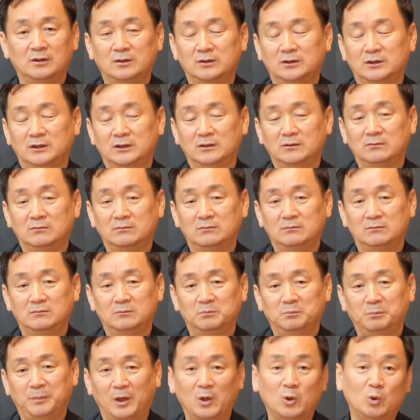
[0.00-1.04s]
지금
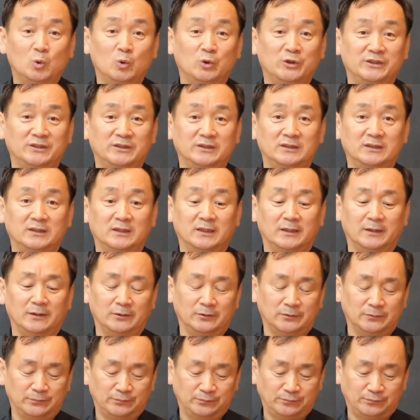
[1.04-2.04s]
배우고 있으니까요.